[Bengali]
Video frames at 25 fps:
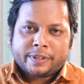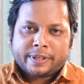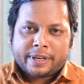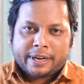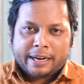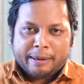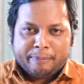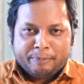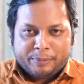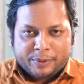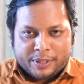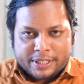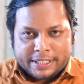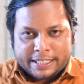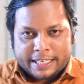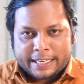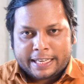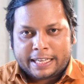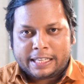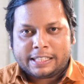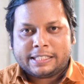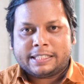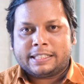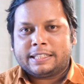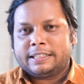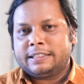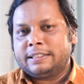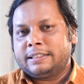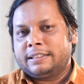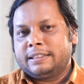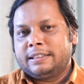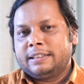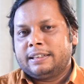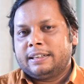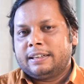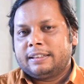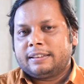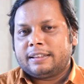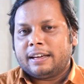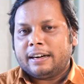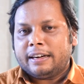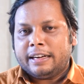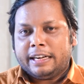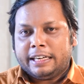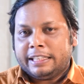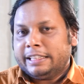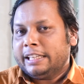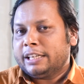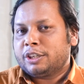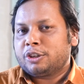স্ক্রিপ্টটি দেখেছেন তার
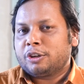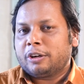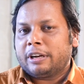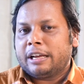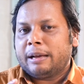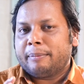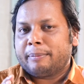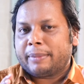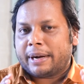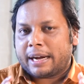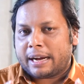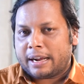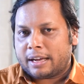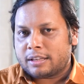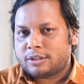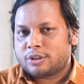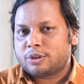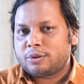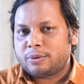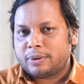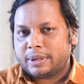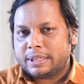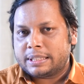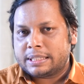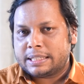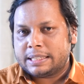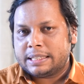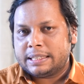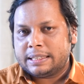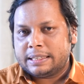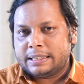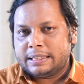নির্দেশনায় আমরা কাজ করেছি